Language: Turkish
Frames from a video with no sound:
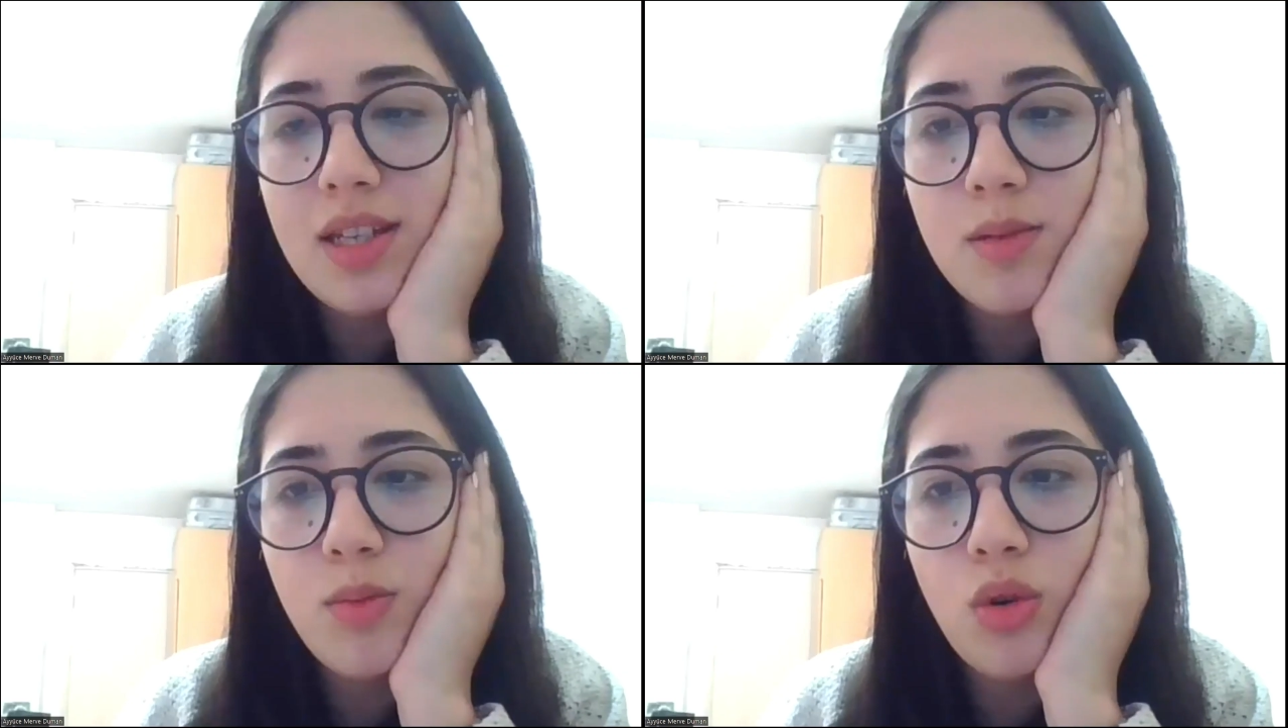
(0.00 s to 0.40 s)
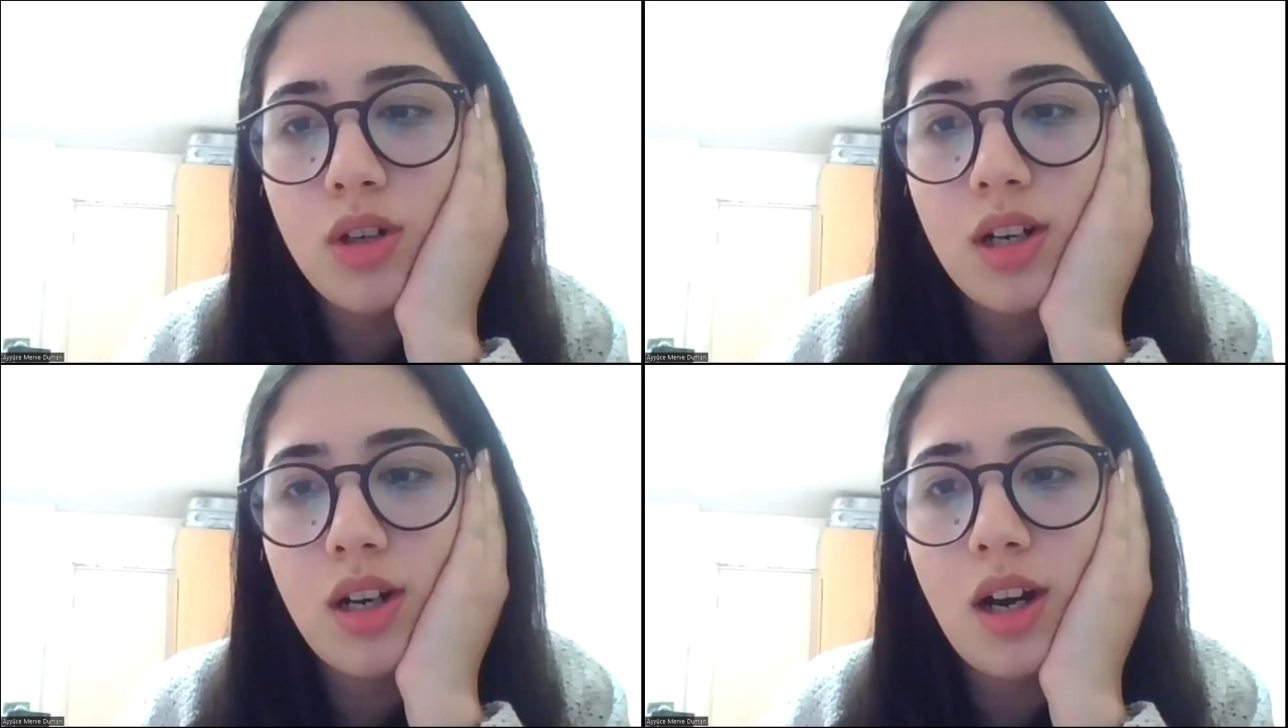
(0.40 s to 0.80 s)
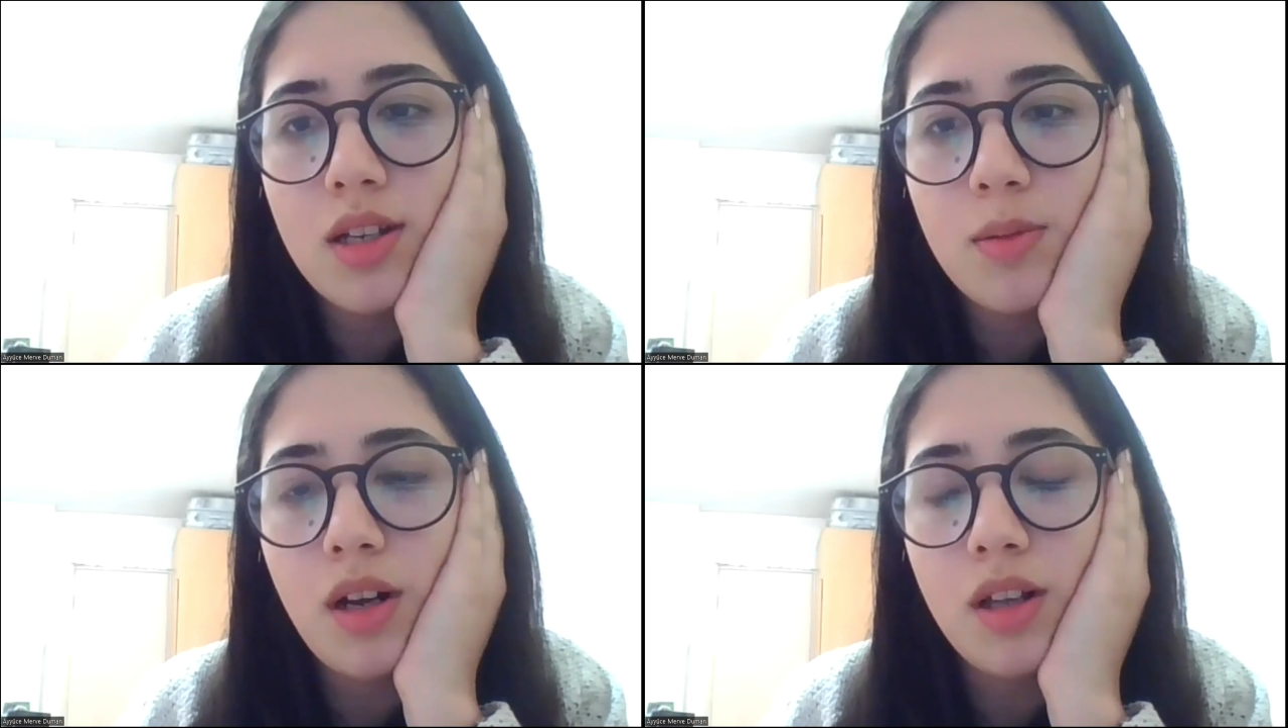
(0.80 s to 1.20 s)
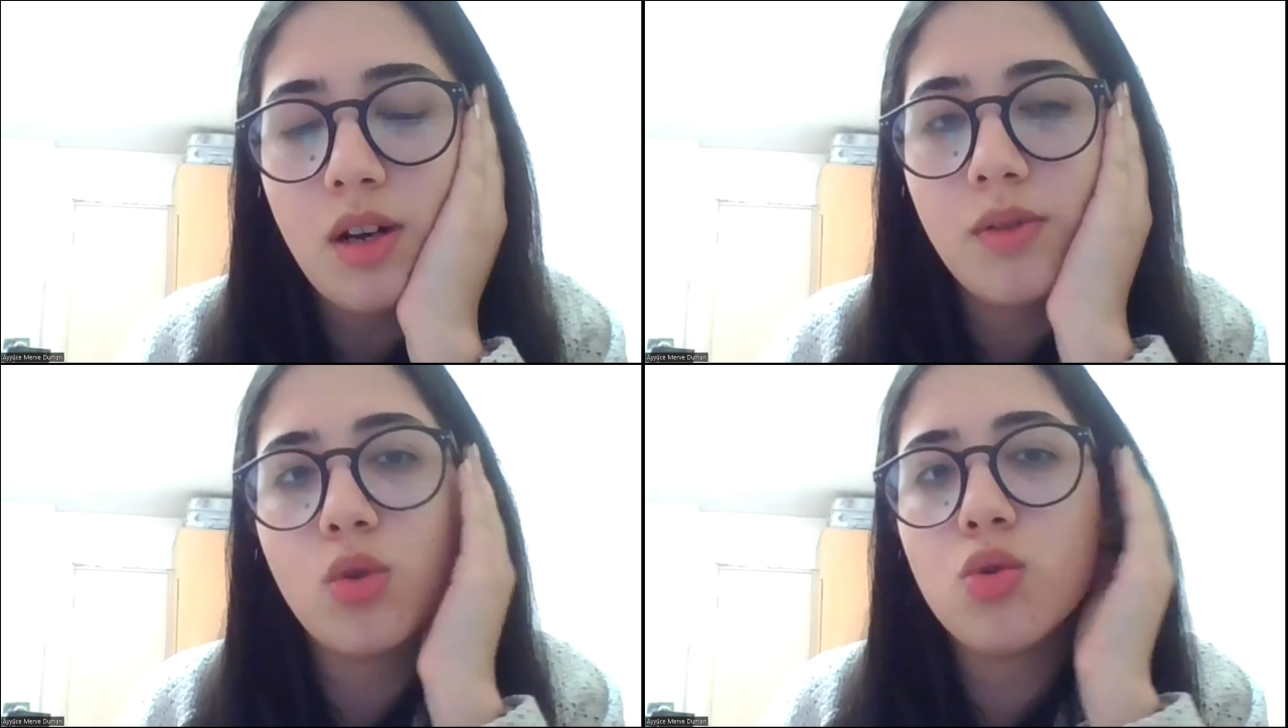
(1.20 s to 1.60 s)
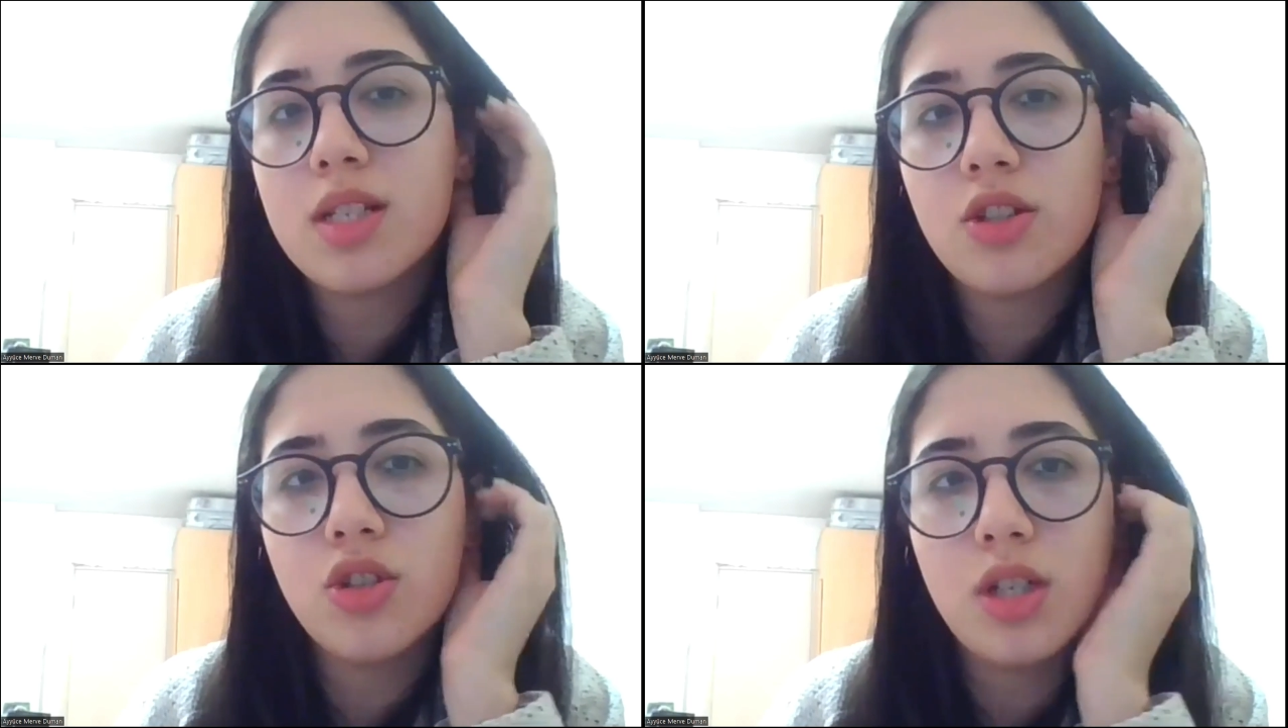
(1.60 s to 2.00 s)
eğitimi olarak ayrı bir alan var. Onu
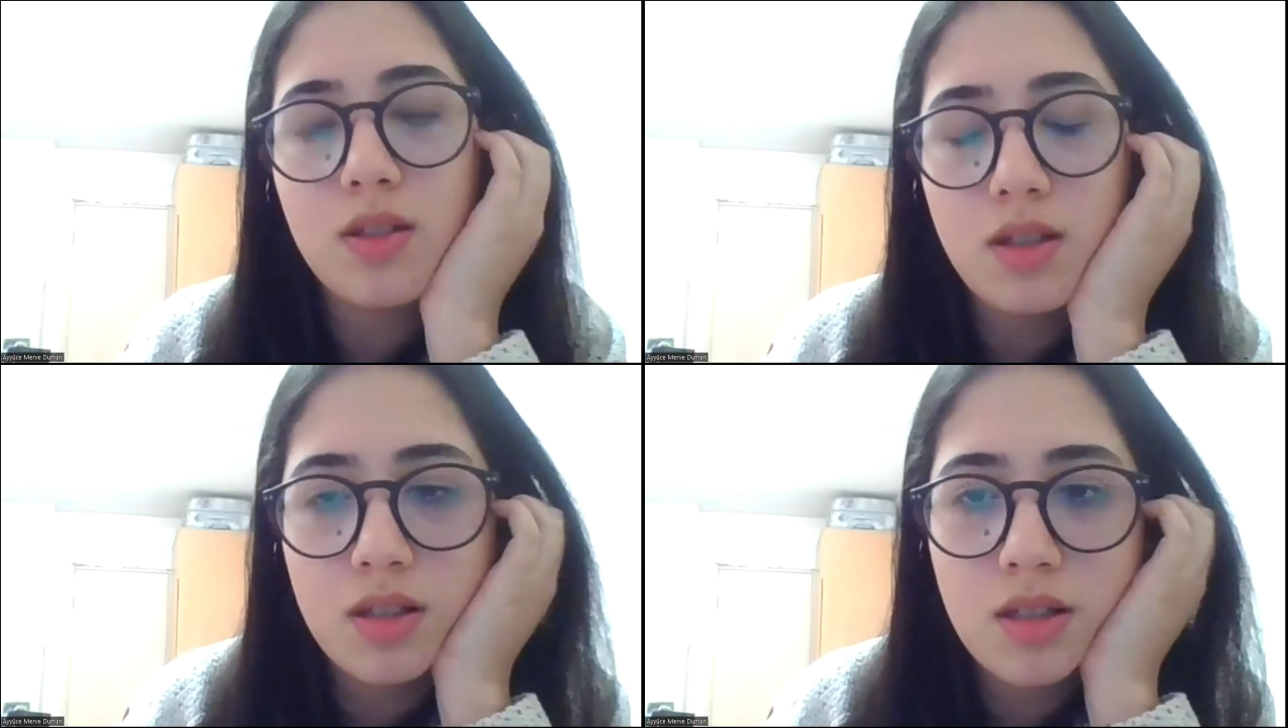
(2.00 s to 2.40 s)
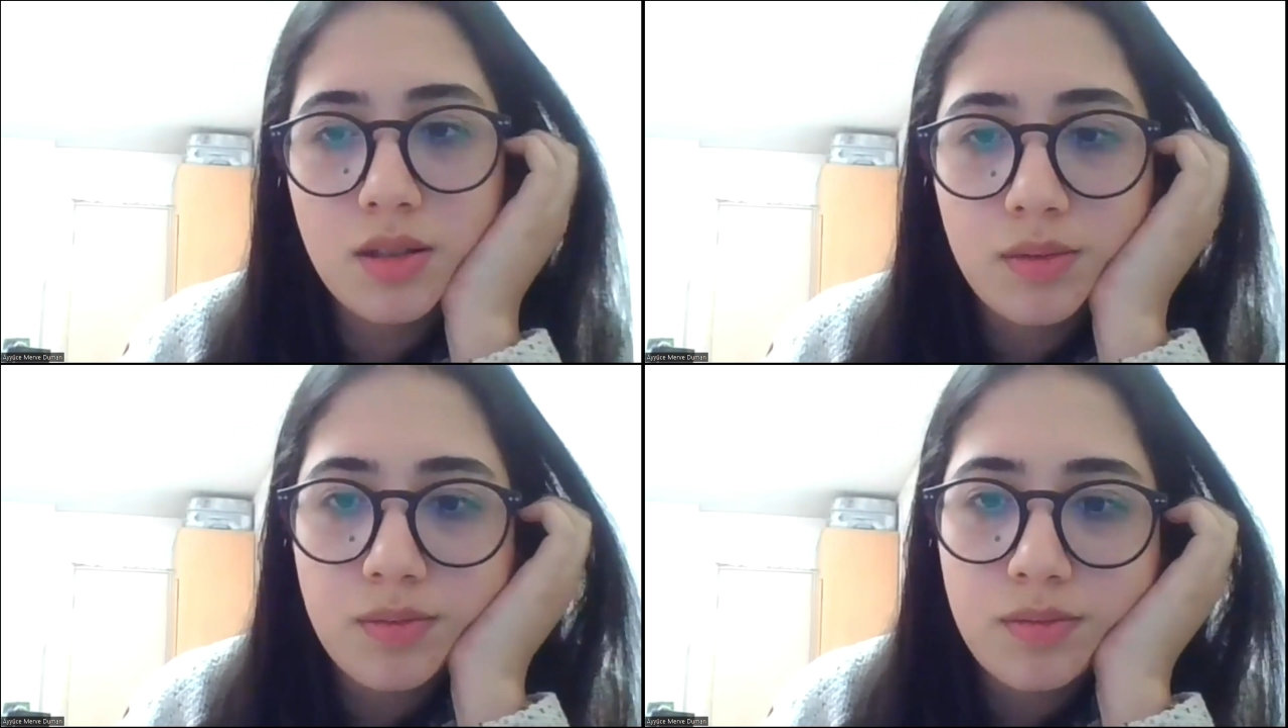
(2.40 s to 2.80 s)
seçeceksiniz.